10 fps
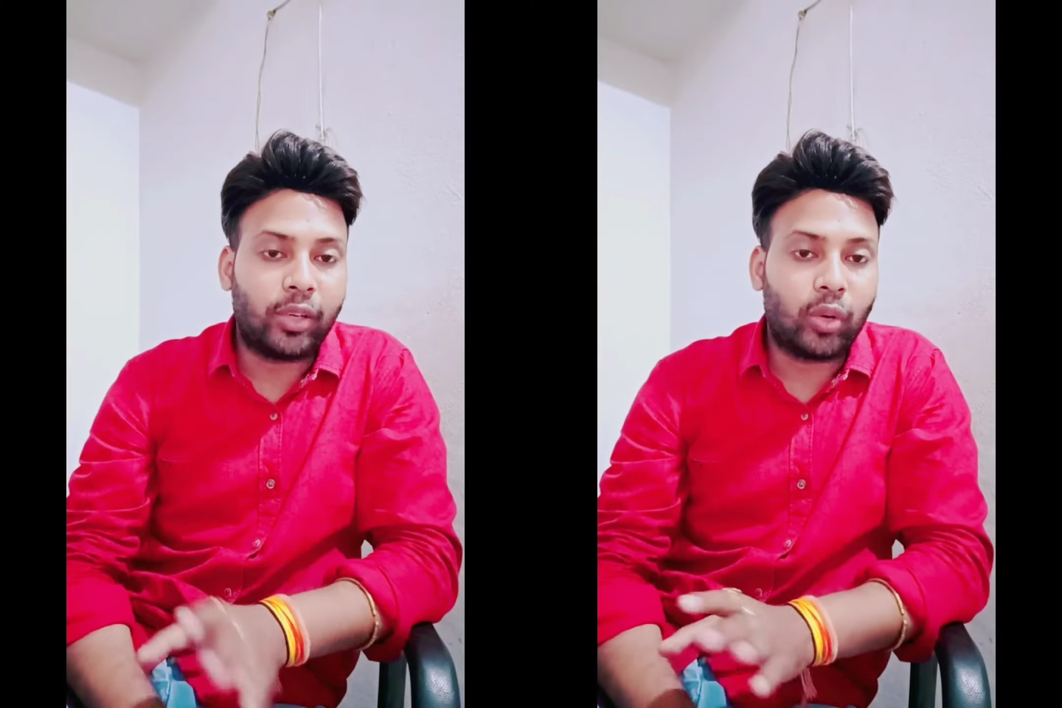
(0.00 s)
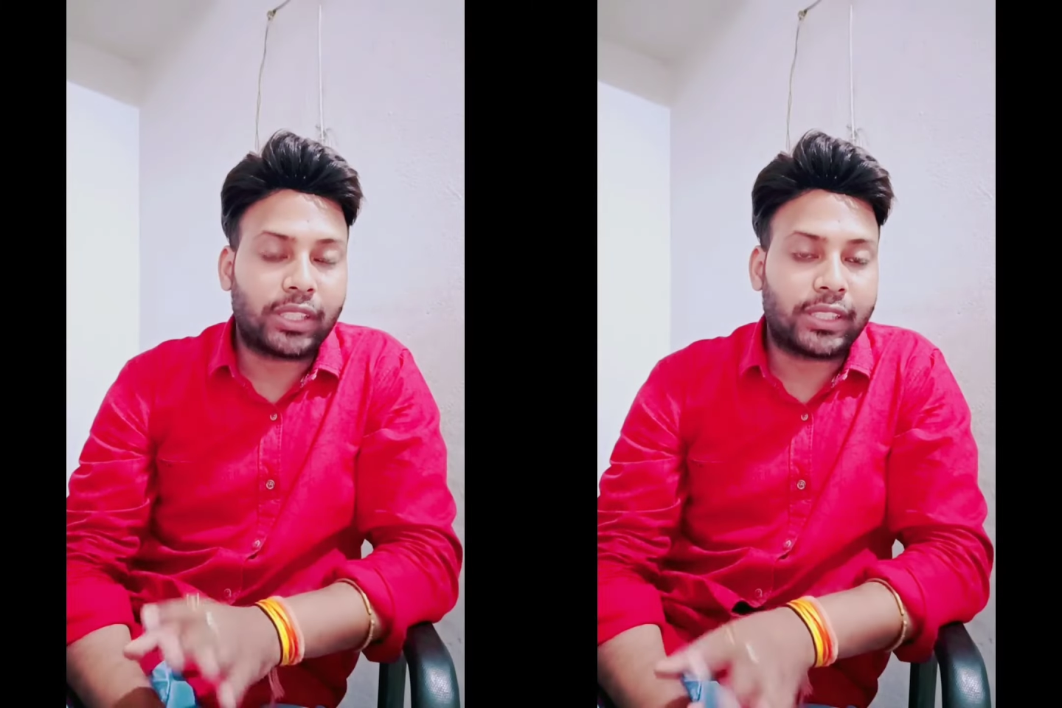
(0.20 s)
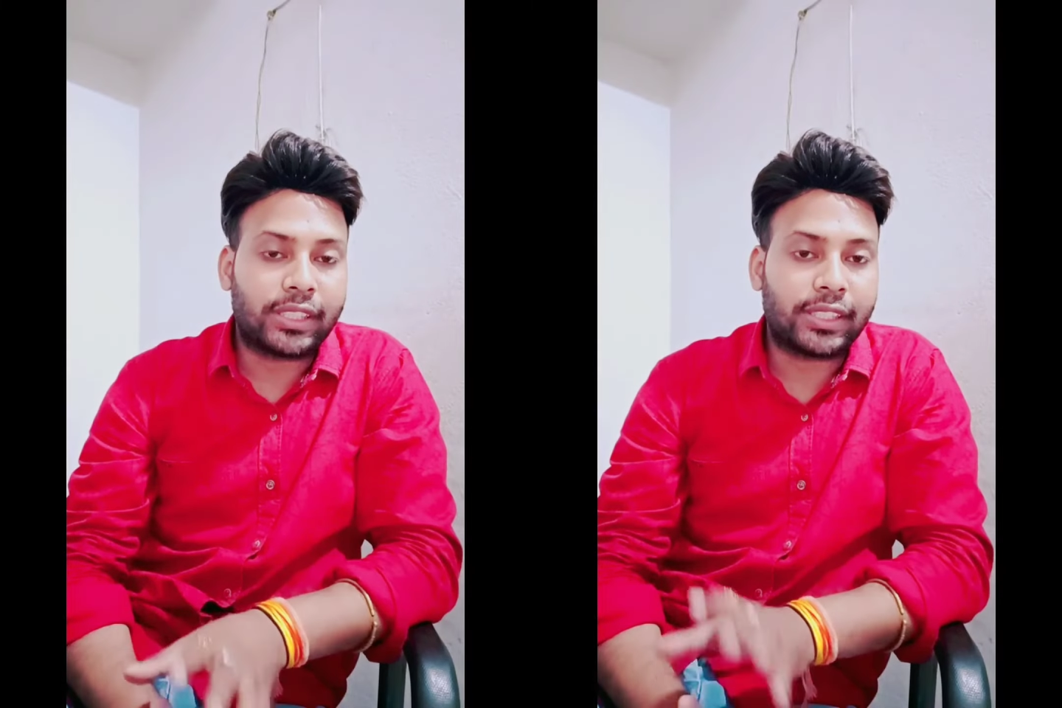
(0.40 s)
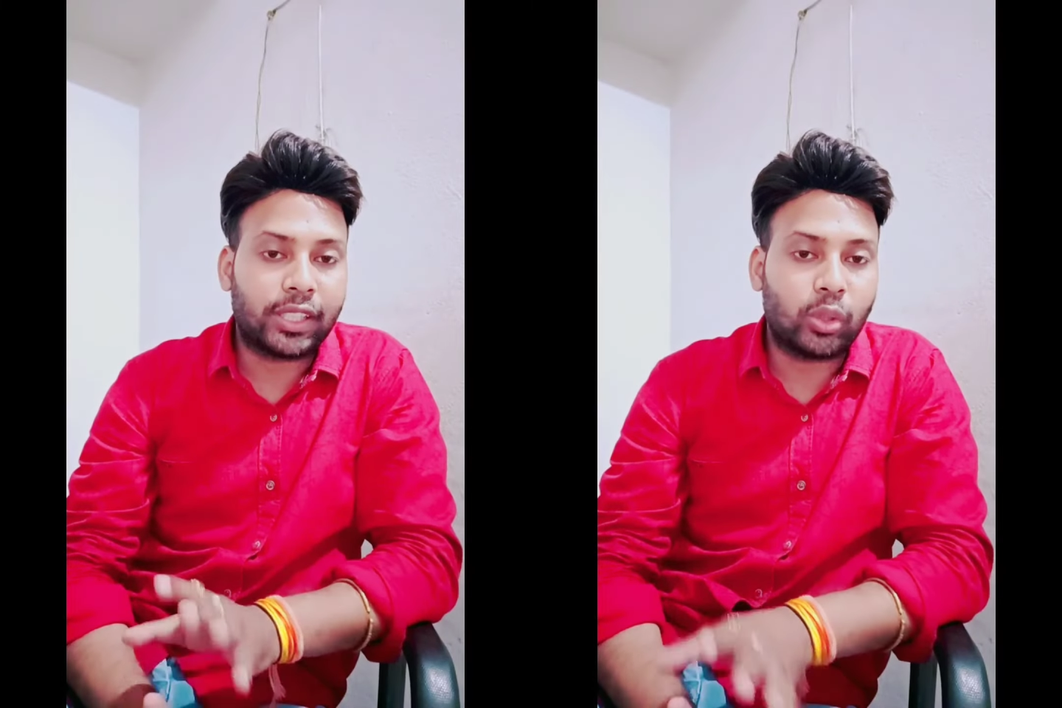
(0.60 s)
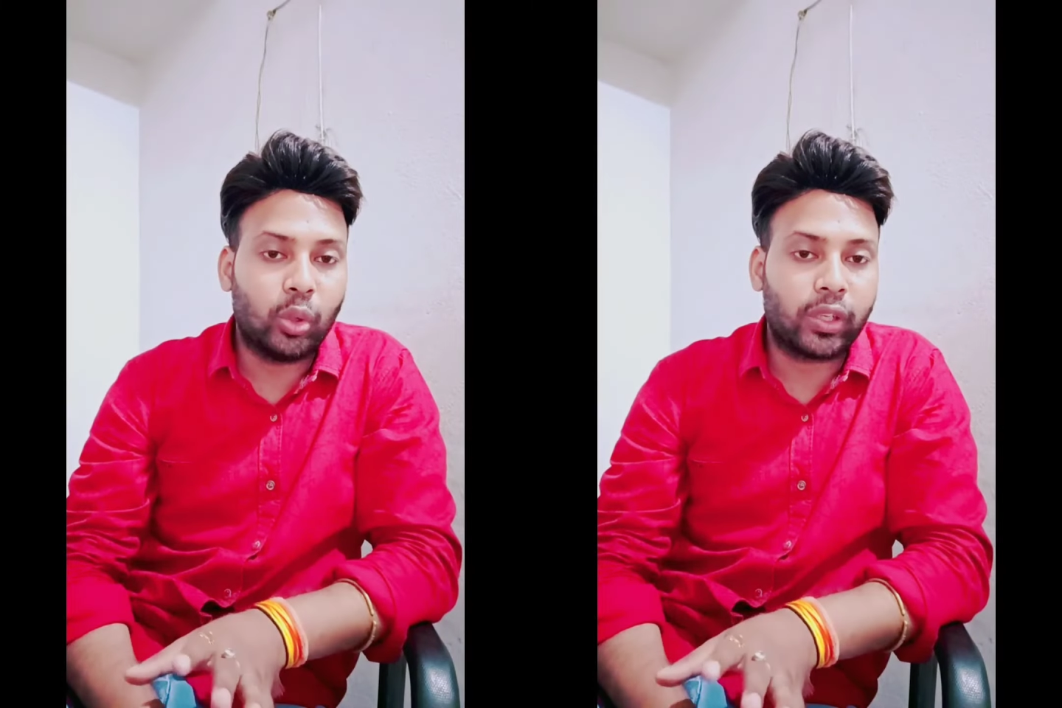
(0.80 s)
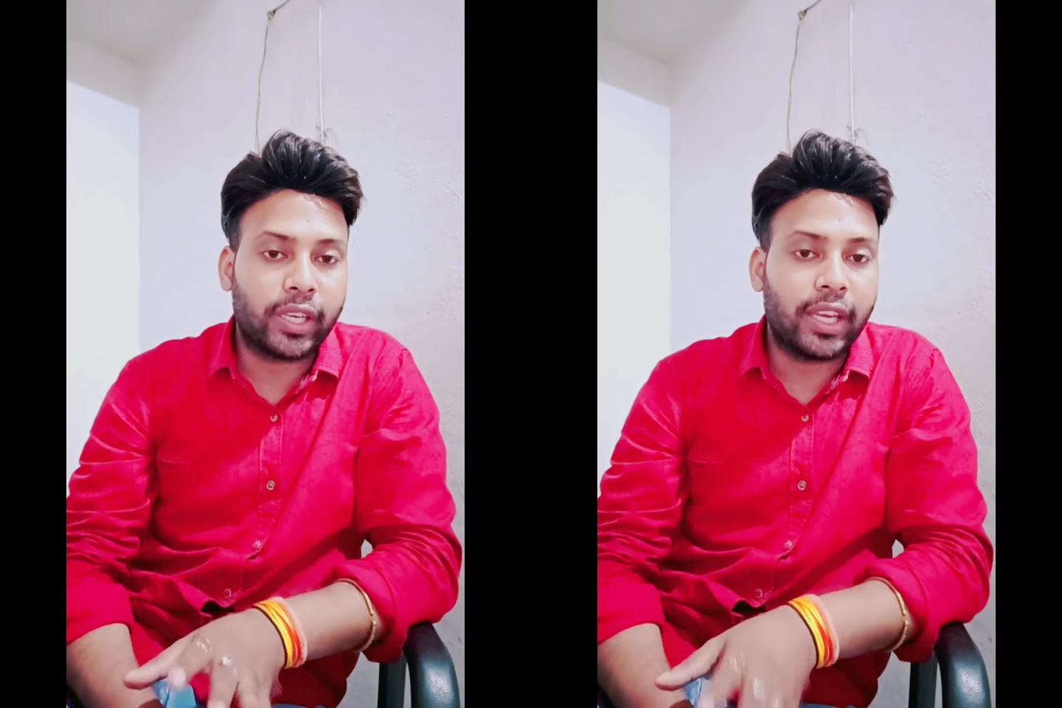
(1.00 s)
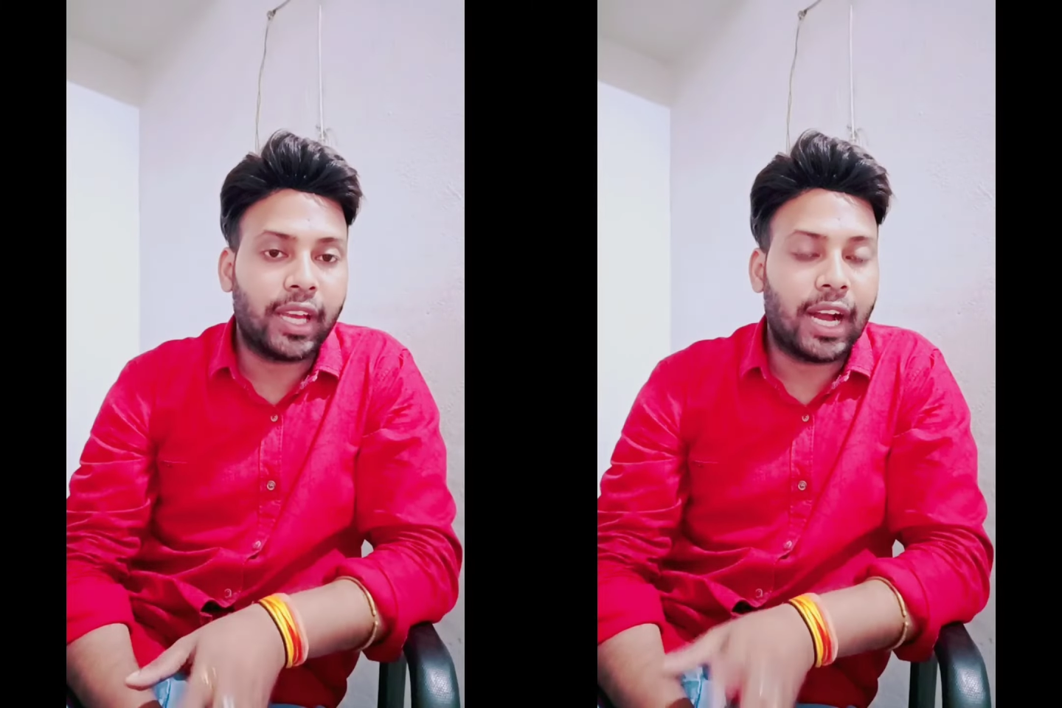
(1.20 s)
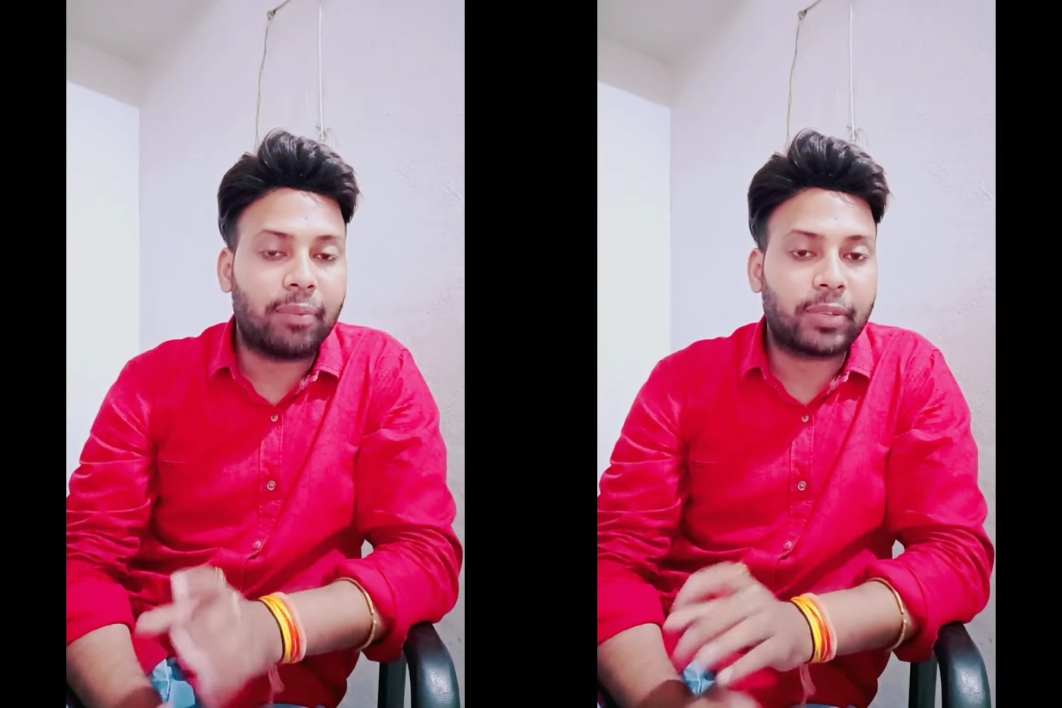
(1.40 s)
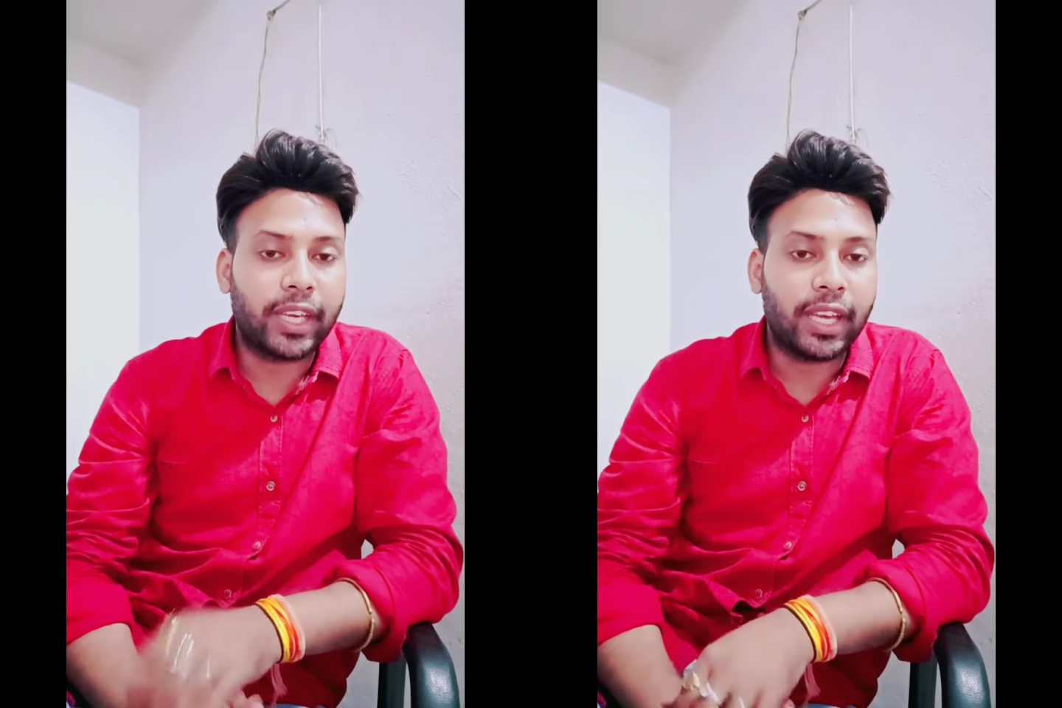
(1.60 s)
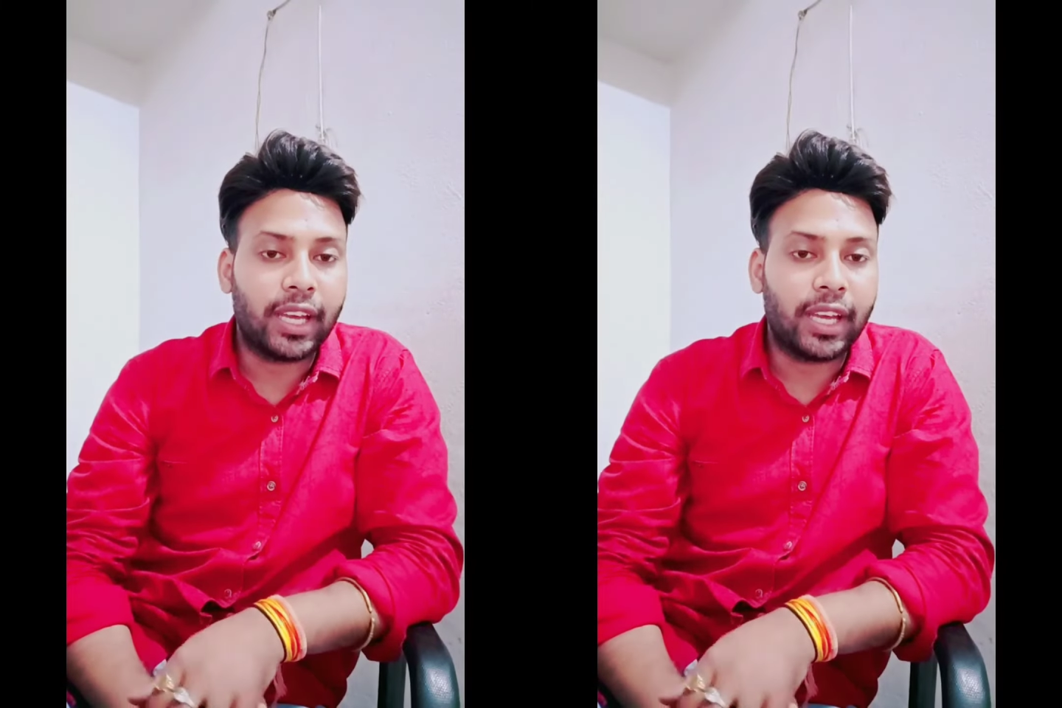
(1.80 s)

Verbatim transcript: को अच्छे से धो के आपके